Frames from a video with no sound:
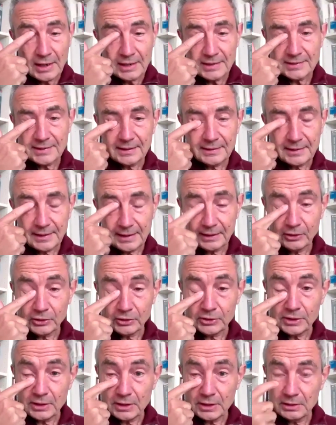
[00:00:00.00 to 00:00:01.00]

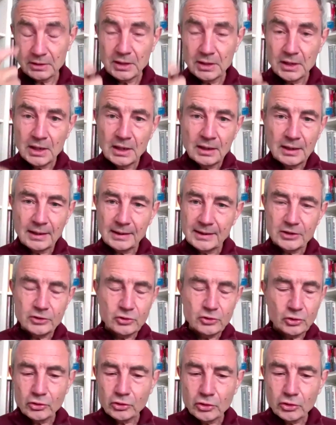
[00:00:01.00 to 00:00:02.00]
s'intègre dans la
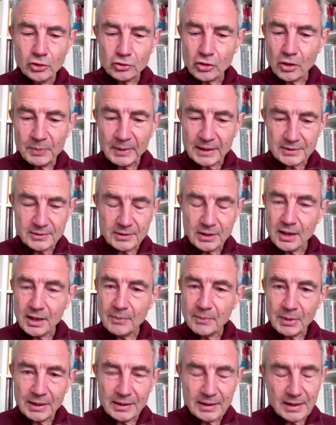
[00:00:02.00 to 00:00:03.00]
question de notre place dans
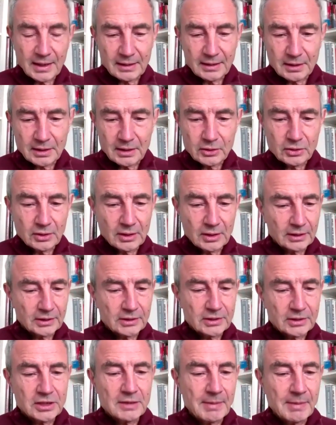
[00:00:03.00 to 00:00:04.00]
la planète et de la
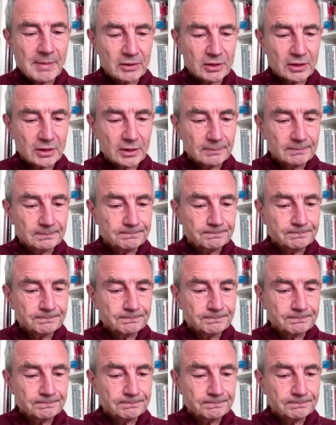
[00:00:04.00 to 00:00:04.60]
crise climatique.